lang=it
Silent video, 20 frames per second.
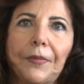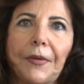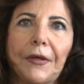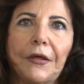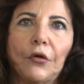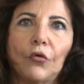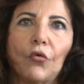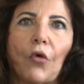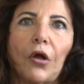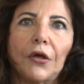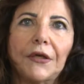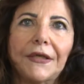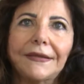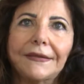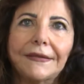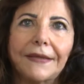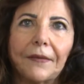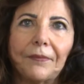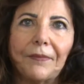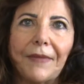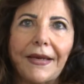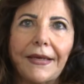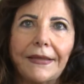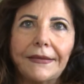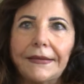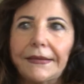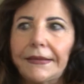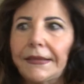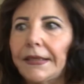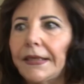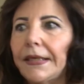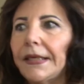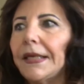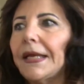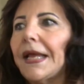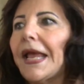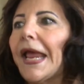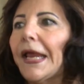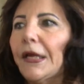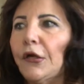per i ruoli intermedi
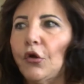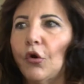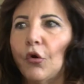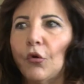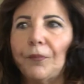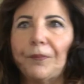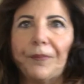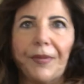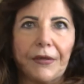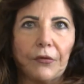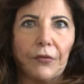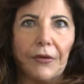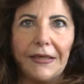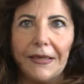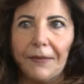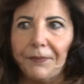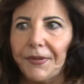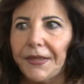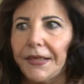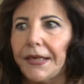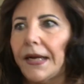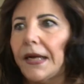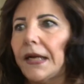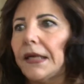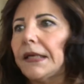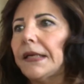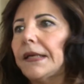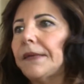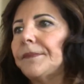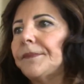e non per quelli apicali.